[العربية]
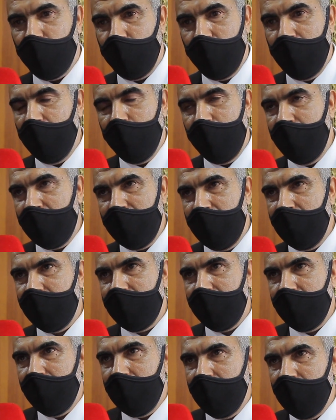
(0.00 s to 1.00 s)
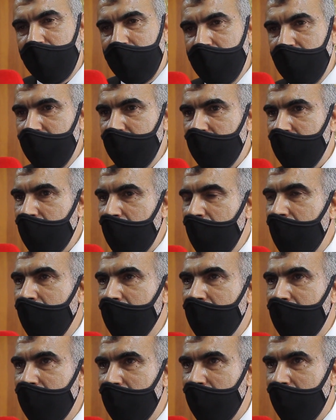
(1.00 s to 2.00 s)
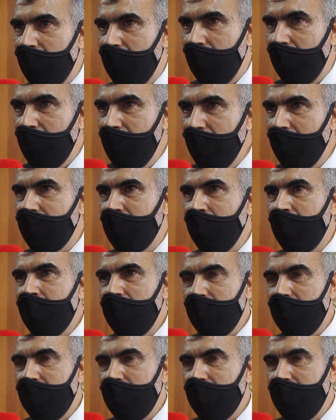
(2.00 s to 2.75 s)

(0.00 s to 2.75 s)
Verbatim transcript: ولكن آه، يعني قله آه، اليد